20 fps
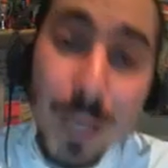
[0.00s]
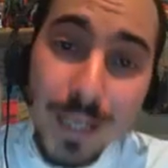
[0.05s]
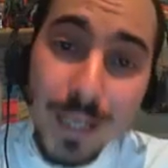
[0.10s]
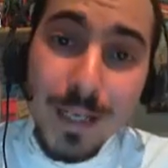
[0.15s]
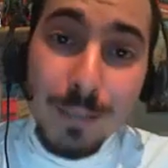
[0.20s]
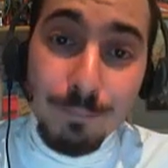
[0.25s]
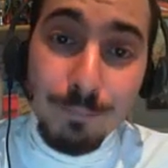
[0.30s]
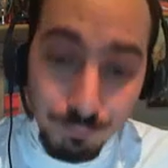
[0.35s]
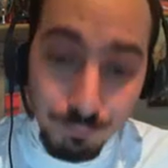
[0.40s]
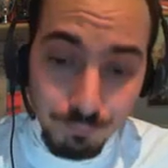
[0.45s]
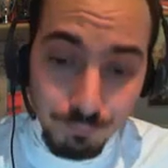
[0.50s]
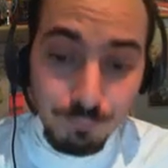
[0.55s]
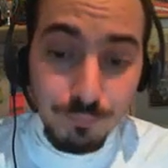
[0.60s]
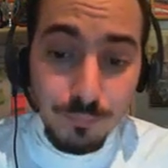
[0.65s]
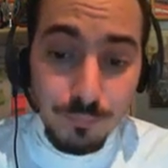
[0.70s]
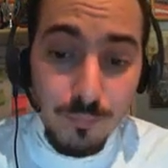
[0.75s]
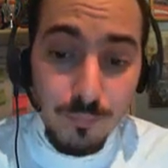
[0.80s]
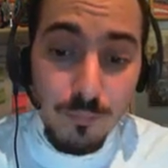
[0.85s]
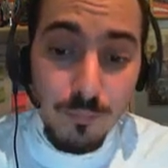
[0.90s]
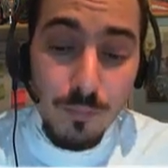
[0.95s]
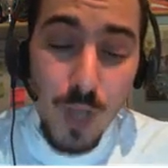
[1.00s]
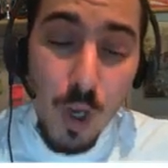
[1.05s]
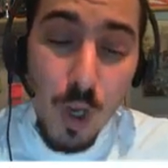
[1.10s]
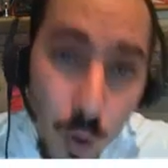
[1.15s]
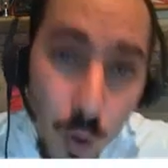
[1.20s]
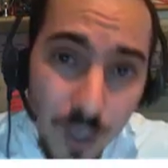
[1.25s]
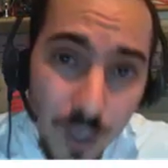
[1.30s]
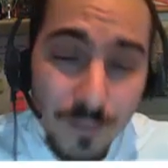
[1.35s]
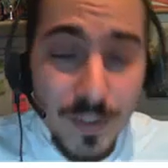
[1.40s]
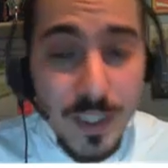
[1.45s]
Bene,
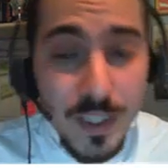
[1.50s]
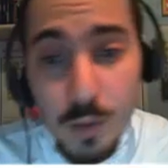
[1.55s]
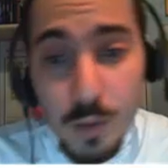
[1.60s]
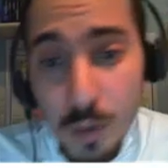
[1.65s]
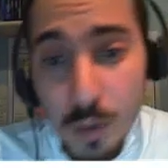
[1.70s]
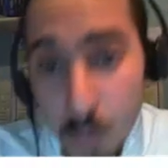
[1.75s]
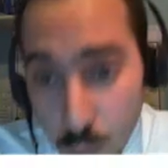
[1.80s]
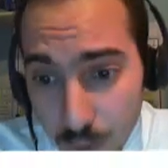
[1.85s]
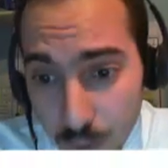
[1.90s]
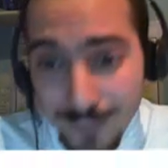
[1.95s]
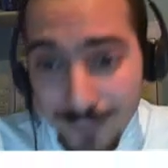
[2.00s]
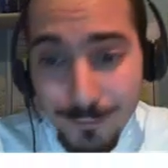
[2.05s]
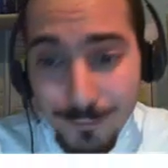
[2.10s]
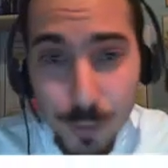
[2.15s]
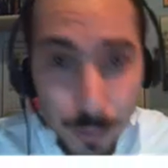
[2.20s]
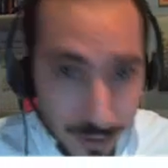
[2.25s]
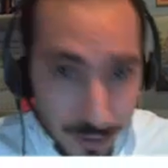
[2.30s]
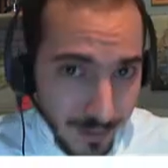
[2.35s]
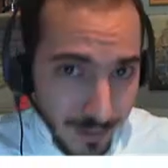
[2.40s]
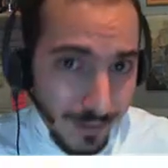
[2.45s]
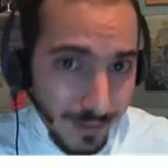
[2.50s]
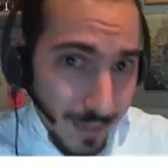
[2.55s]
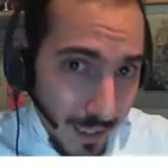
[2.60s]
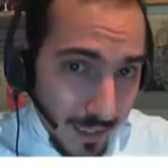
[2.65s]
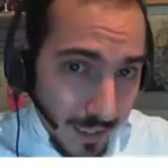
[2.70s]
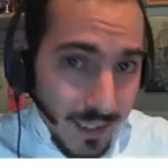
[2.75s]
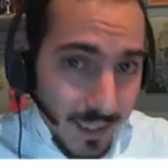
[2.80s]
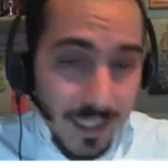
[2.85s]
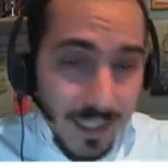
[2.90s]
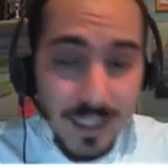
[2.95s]
Ora vi dico alcune notizie
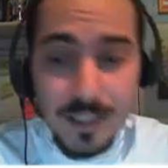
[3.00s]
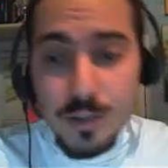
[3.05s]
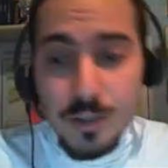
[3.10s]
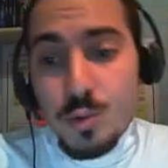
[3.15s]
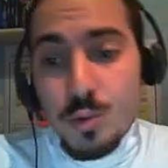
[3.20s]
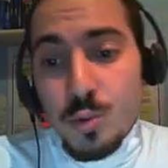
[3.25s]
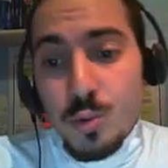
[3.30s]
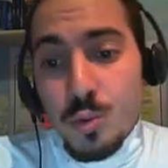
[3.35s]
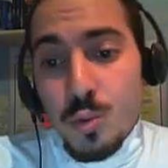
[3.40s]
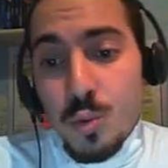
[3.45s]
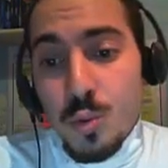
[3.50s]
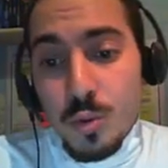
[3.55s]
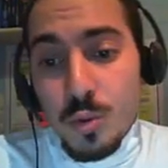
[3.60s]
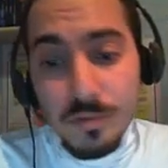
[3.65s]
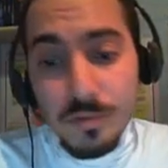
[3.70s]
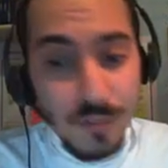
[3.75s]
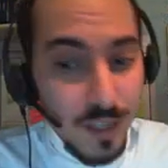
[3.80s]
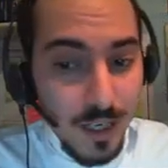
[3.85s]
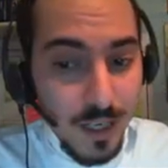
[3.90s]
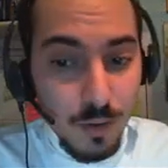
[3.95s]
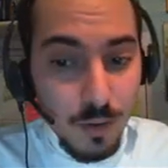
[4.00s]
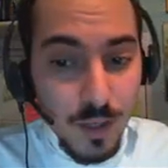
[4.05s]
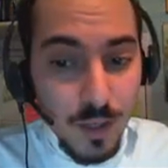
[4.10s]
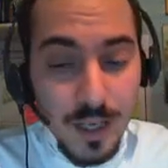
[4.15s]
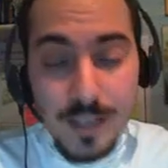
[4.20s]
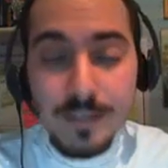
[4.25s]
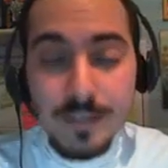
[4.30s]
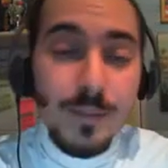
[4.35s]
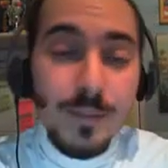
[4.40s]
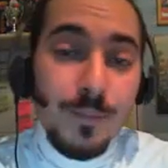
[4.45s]
tecniche su
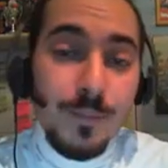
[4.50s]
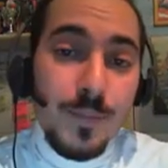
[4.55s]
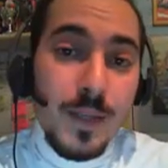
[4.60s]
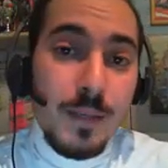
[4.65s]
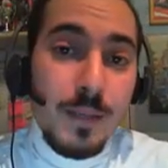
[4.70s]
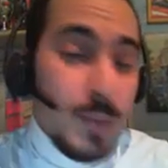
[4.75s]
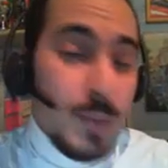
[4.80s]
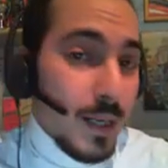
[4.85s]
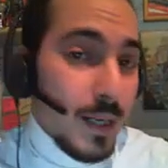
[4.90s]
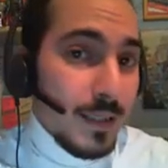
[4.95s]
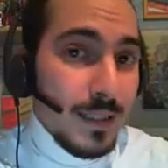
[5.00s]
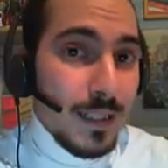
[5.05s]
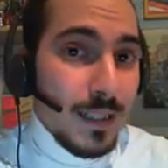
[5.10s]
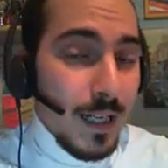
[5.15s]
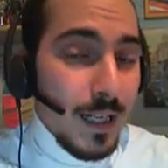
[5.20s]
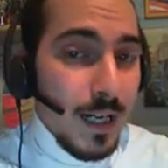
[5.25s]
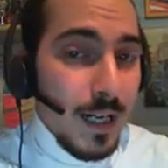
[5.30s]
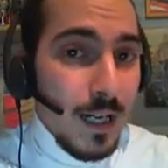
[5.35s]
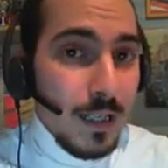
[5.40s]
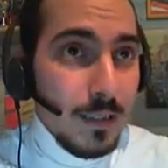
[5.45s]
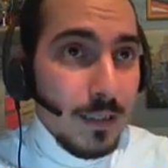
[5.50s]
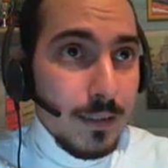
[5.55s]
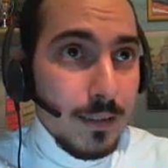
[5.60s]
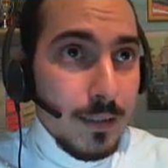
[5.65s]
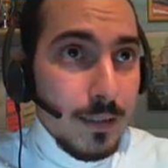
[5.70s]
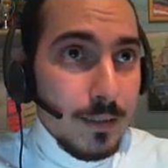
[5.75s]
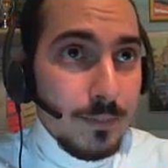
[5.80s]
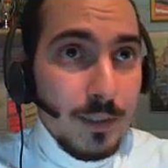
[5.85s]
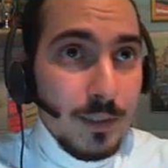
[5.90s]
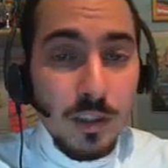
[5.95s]
Dragonite, in
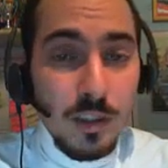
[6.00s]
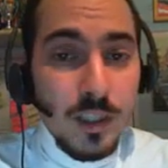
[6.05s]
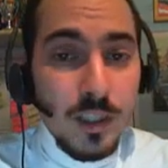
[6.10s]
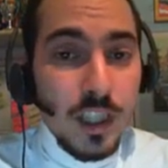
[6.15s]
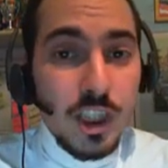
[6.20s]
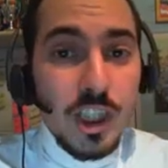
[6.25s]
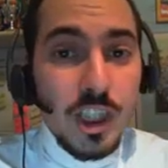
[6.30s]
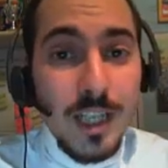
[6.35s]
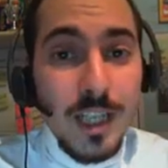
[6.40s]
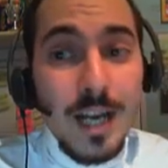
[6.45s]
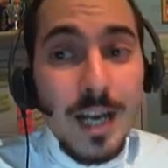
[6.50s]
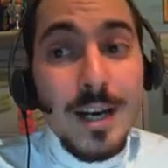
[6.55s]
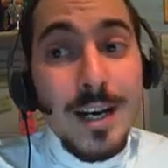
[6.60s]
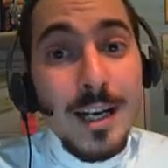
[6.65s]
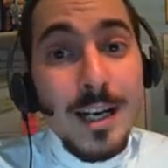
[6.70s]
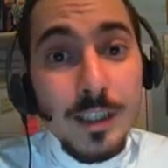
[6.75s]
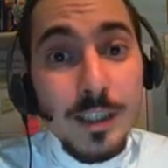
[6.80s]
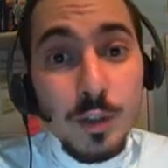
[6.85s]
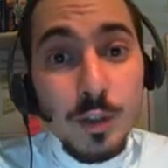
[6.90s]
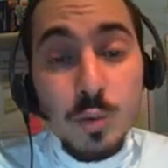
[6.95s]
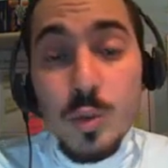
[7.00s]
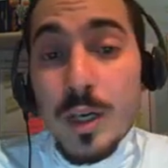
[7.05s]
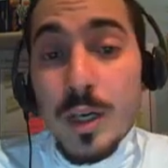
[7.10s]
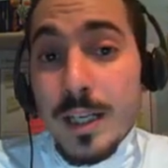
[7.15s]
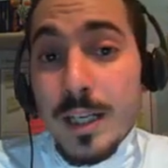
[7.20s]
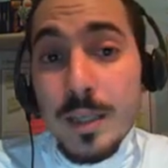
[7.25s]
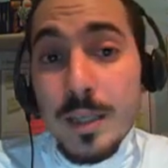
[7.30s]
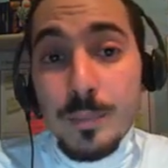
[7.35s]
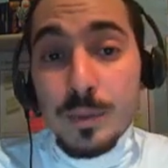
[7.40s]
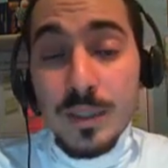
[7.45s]
pratica eh, bisogna cercare la
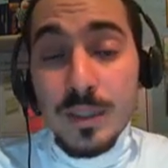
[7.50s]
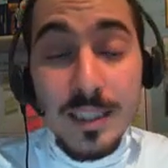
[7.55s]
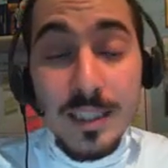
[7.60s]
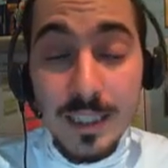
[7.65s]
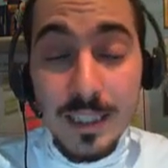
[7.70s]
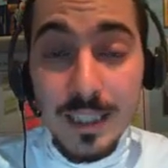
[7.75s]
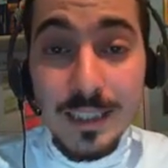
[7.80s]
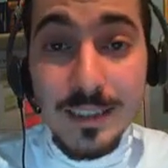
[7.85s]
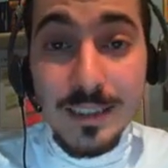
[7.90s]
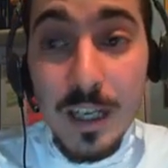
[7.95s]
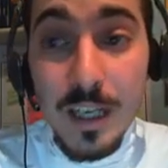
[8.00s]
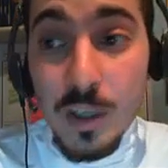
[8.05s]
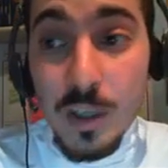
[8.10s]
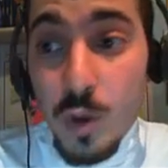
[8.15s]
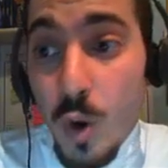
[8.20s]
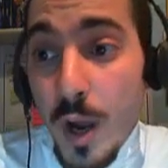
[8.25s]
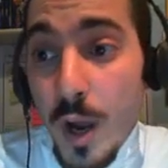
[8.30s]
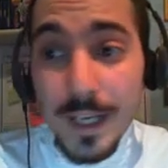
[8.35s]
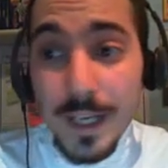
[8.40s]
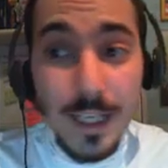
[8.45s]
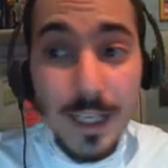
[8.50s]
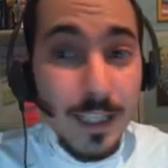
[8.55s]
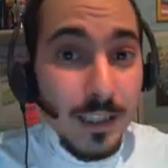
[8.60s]
natura che gli potenzia l'attacco